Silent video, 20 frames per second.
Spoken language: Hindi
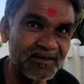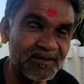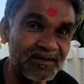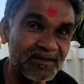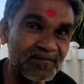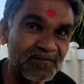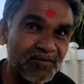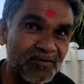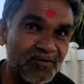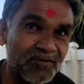
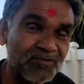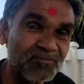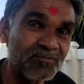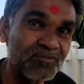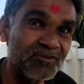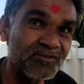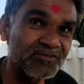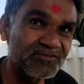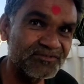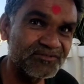इनने बहुत
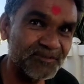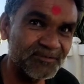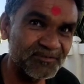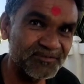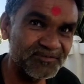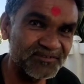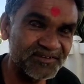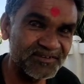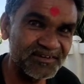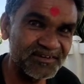वर्ष
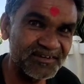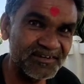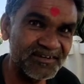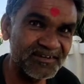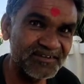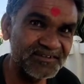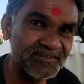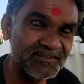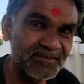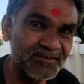तपस्या करी
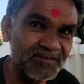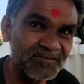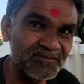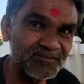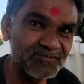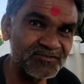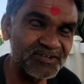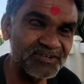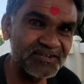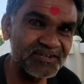इसके बाद
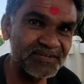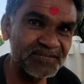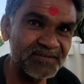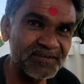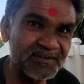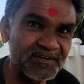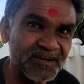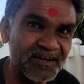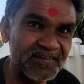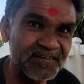दूसरा
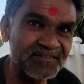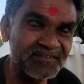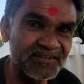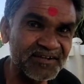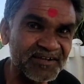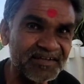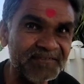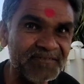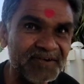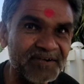जन्म इनका
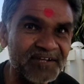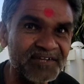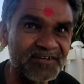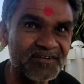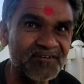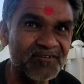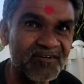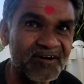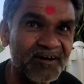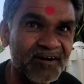सिंगाजी
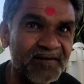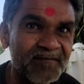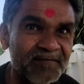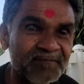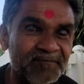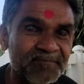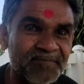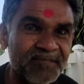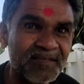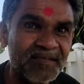महाराज का हुआ
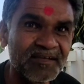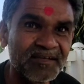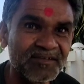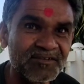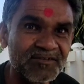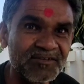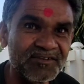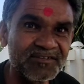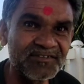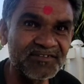
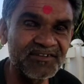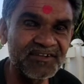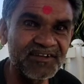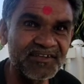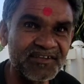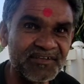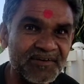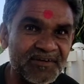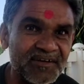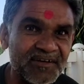तो ये
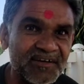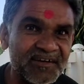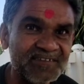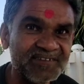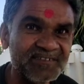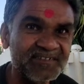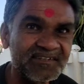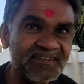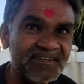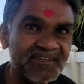सिंगाजी
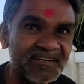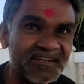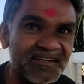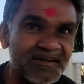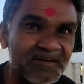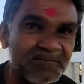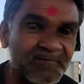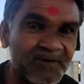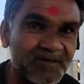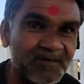महाराज
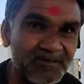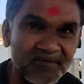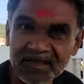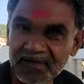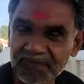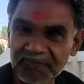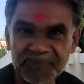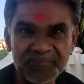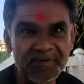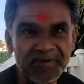
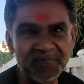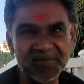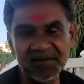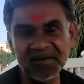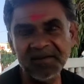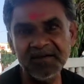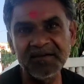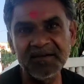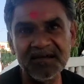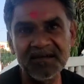एमपी
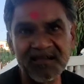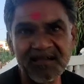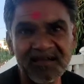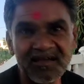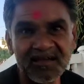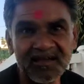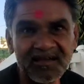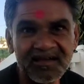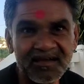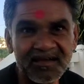में
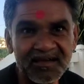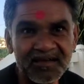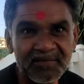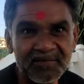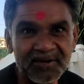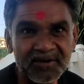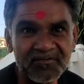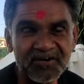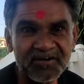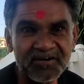
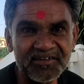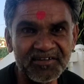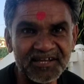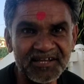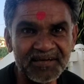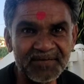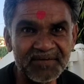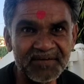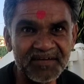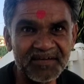बड़वानी
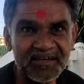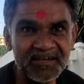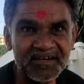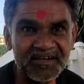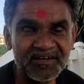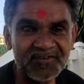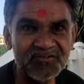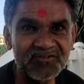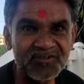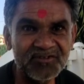जिले
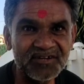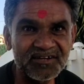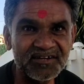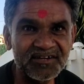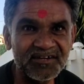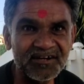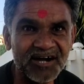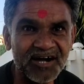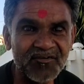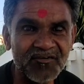में खजूरी
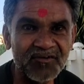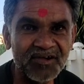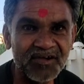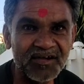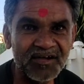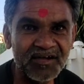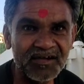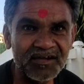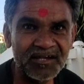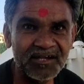करके गांव
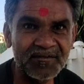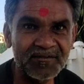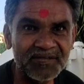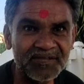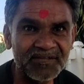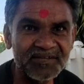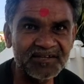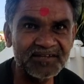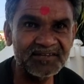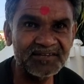है
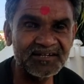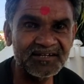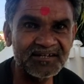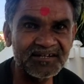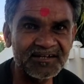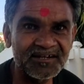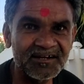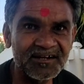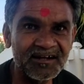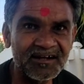नर्मदा जी के
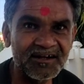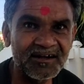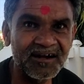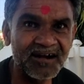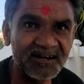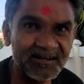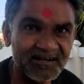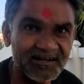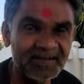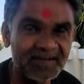तट
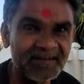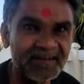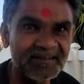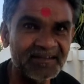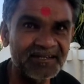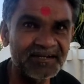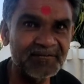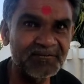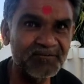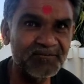खलघाट
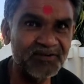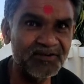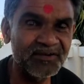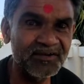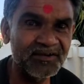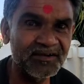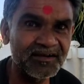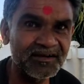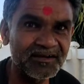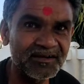करके
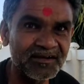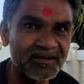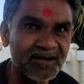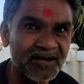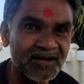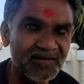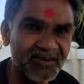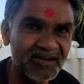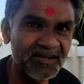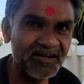धर्मपुरी करके
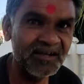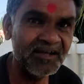गांव